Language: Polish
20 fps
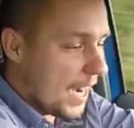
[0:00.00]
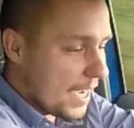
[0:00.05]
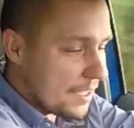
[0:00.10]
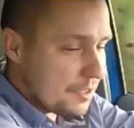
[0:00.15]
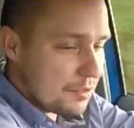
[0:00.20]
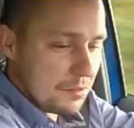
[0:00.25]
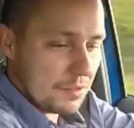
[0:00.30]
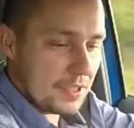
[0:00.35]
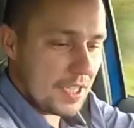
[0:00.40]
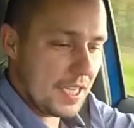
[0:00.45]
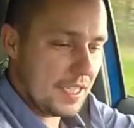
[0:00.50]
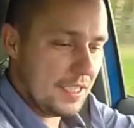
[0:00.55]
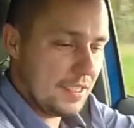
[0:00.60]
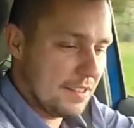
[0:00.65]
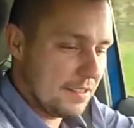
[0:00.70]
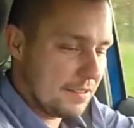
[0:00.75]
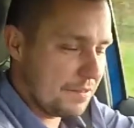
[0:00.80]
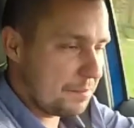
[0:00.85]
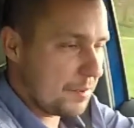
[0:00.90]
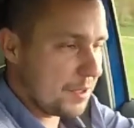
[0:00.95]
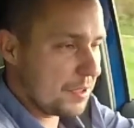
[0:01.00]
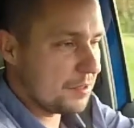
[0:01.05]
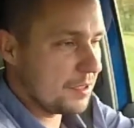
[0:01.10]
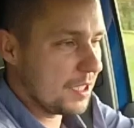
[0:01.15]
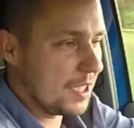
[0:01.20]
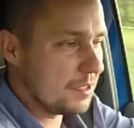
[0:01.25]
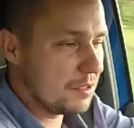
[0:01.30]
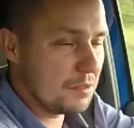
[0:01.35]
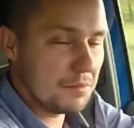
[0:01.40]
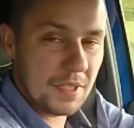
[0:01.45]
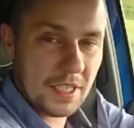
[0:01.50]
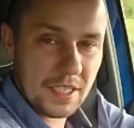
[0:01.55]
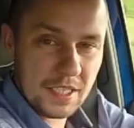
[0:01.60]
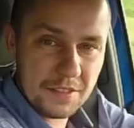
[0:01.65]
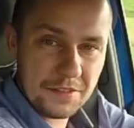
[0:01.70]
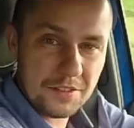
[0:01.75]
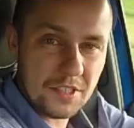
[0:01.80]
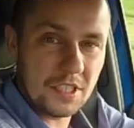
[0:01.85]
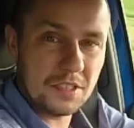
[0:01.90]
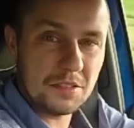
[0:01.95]
a tutaj wpisuję numer
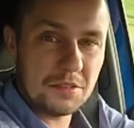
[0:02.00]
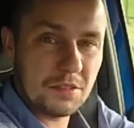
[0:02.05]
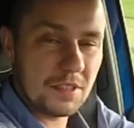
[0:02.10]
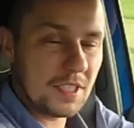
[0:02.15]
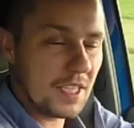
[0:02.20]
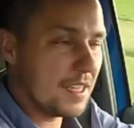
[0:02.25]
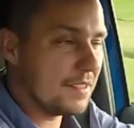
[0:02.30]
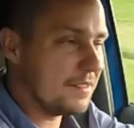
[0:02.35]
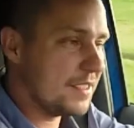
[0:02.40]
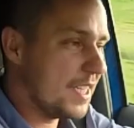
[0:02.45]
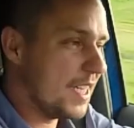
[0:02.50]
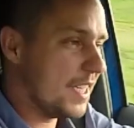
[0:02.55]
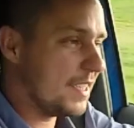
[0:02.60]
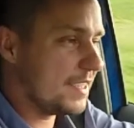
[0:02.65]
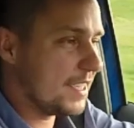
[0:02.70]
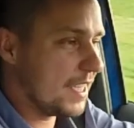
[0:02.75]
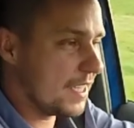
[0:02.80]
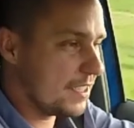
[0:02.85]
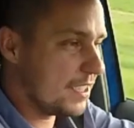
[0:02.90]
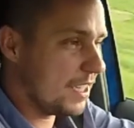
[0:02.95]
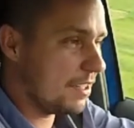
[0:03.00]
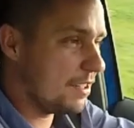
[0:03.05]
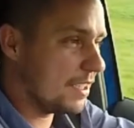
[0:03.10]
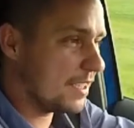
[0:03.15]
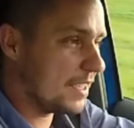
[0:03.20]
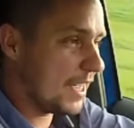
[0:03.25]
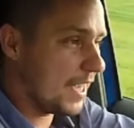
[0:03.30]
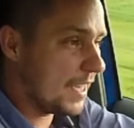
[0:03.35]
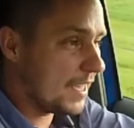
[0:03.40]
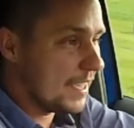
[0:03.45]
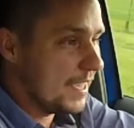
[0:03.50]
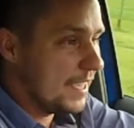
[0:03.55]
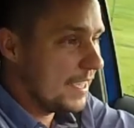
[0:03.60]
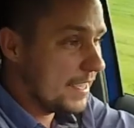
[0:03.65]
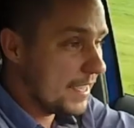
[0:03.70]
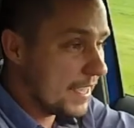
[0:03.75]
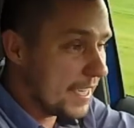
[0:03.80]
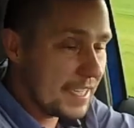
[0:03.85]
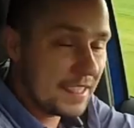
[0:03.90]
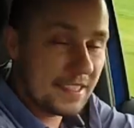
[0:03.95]
i w końcu ta nawigacja działa tak,
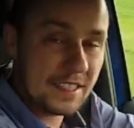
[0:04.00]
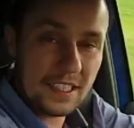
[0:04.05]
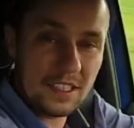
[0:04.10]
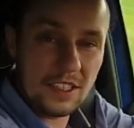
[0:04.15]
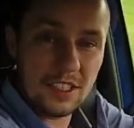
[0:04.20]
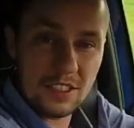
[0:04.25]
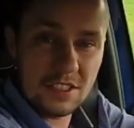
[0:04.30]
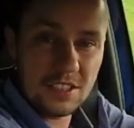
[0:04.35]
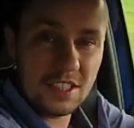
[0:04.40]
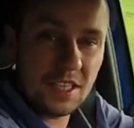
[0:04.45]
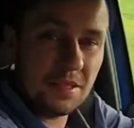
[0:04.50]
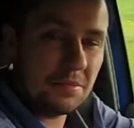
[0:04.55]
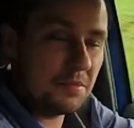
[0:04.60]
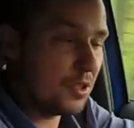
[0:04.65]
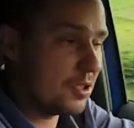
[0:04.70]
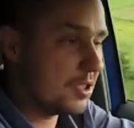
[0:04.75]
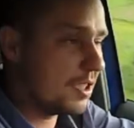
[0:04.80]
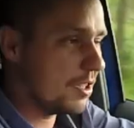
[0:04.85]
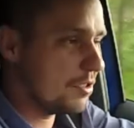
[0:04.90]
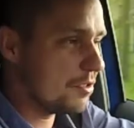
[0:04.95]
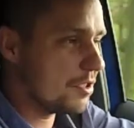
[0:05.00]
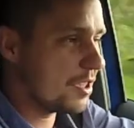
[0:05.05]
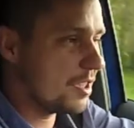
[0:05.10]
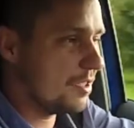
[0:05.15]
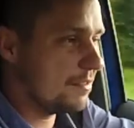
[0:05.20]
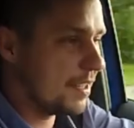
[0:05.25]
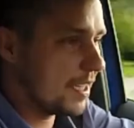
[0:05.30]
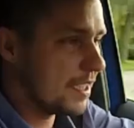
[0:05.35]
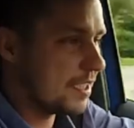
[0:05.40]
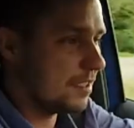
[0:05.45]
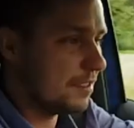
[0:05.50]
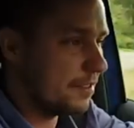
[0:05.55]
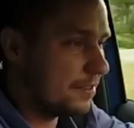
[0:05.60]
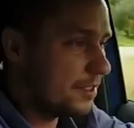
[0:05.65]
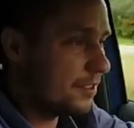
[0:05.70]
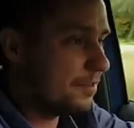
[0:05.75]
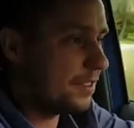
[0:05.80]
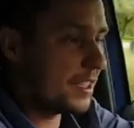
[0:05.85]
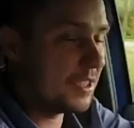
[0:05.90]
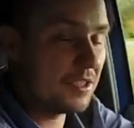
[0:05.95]
jak tego od niej można oczekiwać
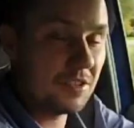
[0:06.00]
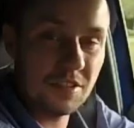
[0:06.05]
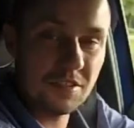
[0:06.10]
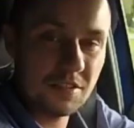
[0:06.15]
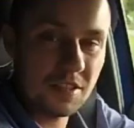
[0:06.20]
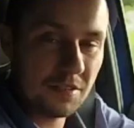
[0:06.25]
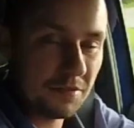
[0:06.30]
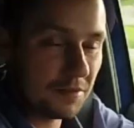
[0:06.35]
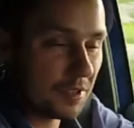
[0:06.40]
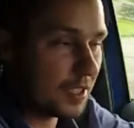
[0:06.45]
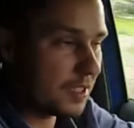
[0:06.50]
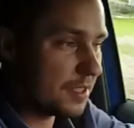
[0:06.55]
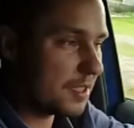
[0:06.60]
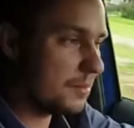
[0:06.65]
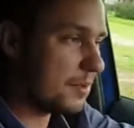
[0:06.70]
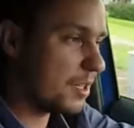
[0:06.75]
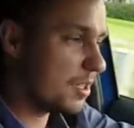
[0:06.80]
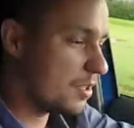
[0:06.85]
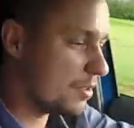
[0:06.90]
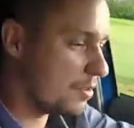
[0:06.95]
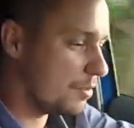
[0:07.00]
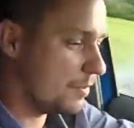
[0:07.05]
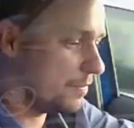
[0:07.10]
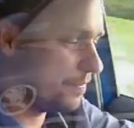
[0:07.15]
w 2020 roku.